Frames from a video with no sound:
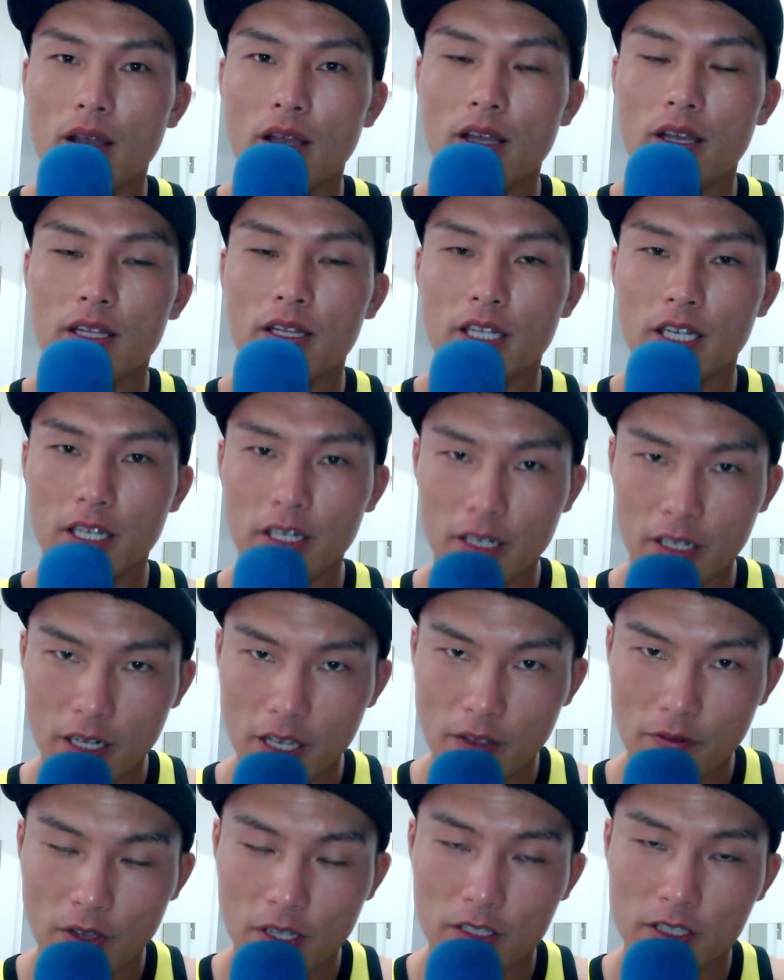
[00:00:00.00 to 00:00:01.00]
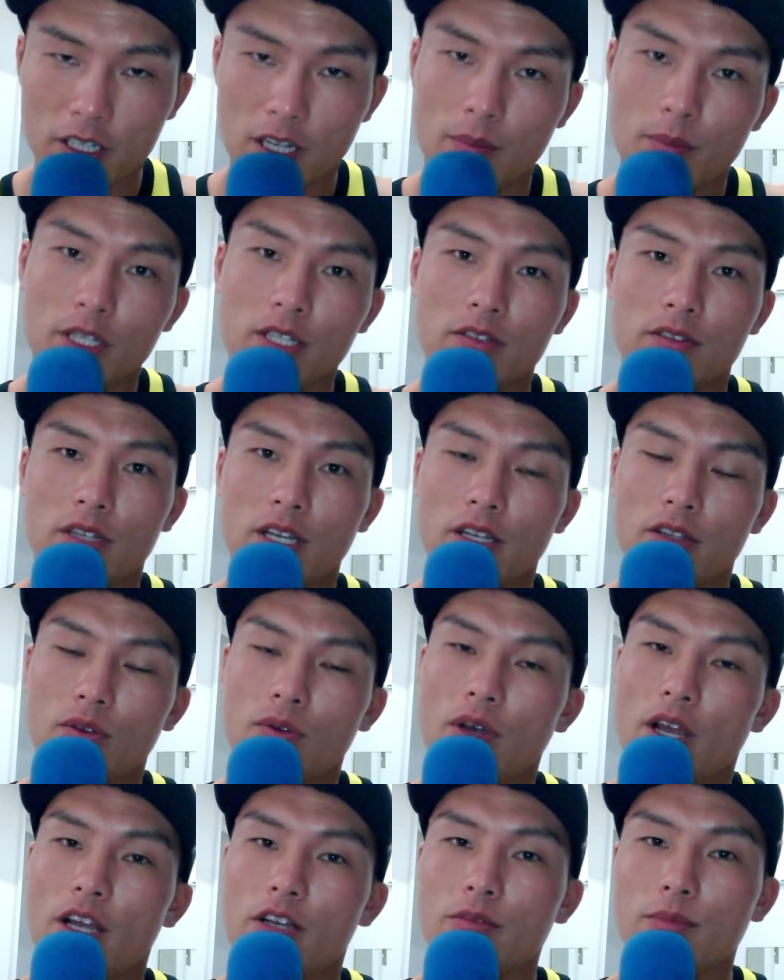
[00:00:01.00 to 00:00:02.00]
えー、なかなかね、エフエックス 頑張ってるんだけ
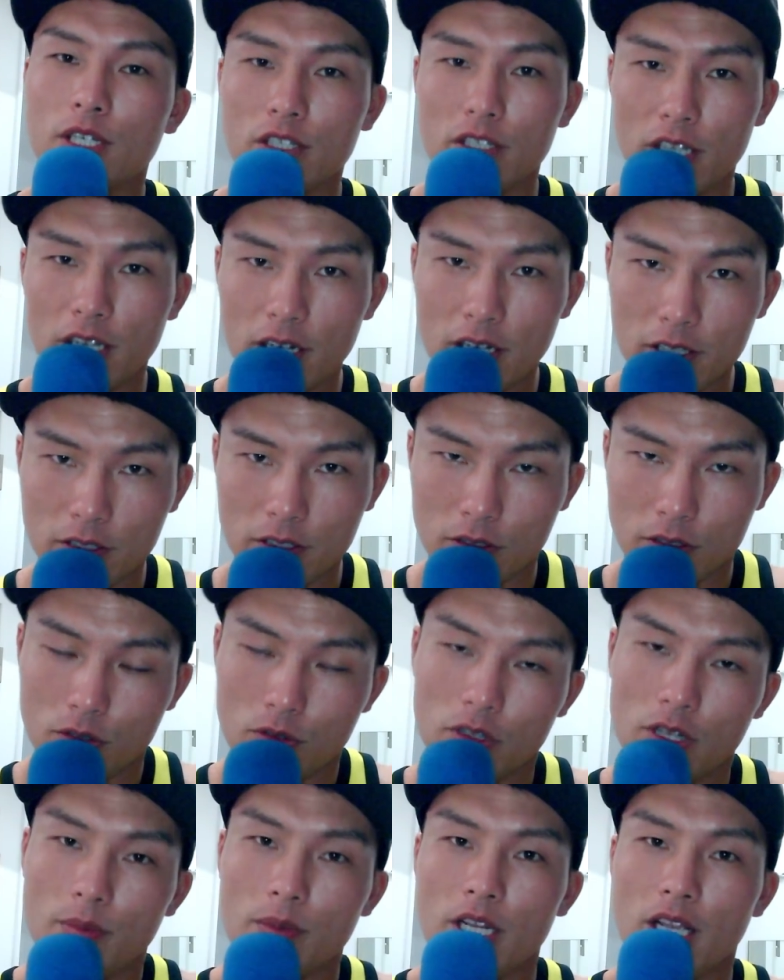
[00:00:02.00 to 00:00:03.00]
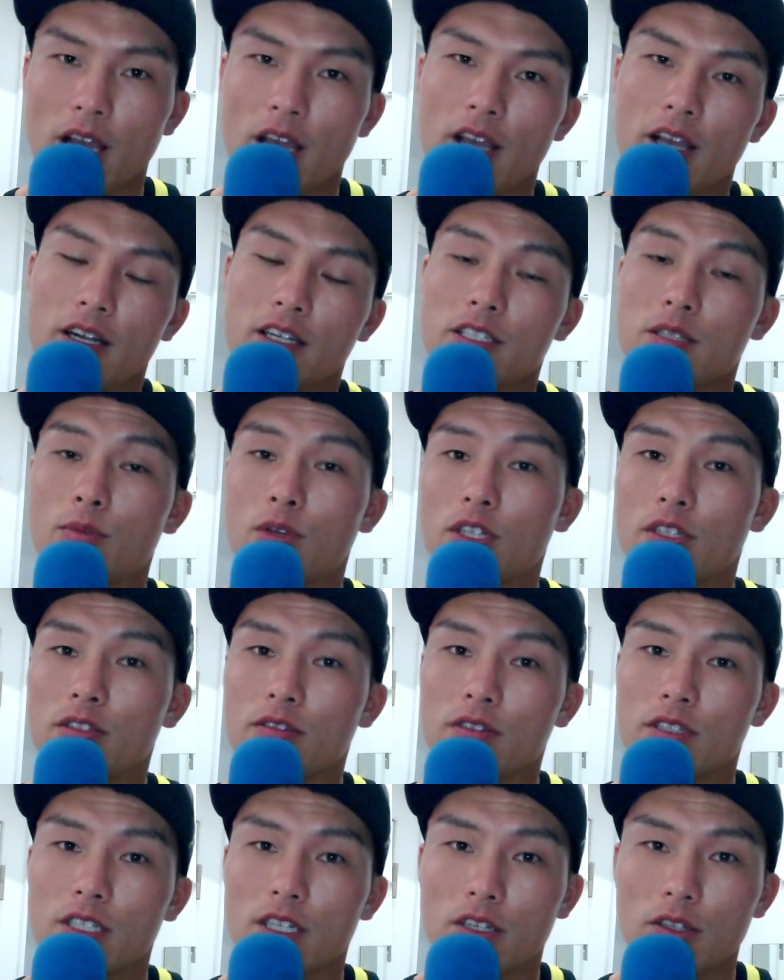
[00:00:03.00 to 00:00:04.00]
ど、えー、うまくいかないっていう人のために、えー、やらせてもらって
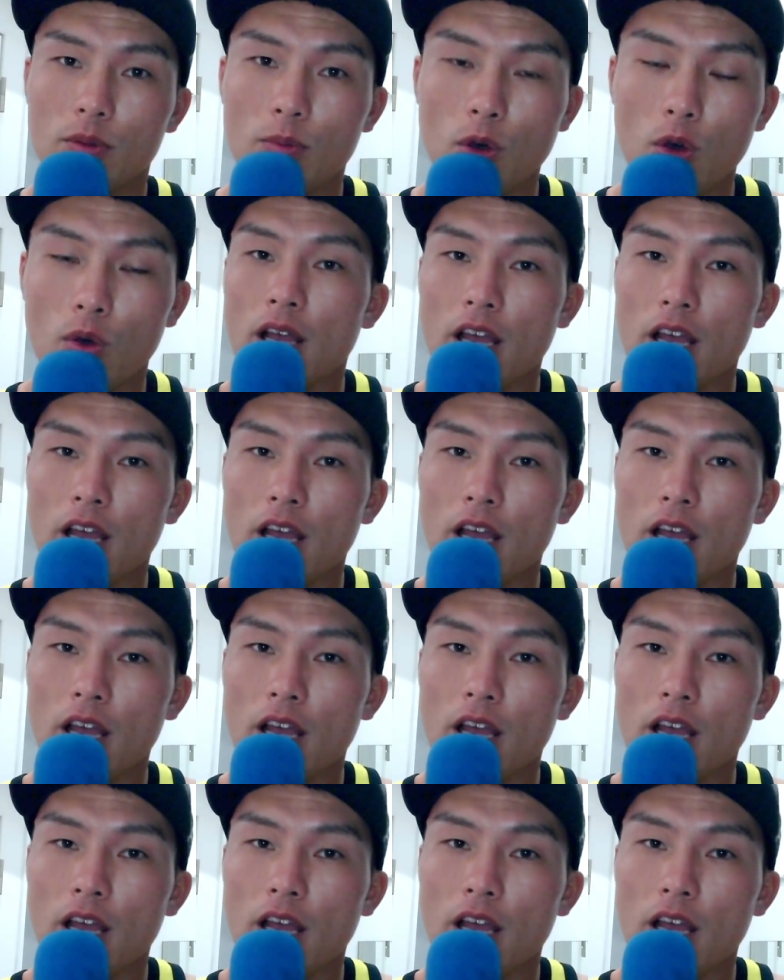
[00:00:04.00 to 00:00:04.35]
るんですけれども、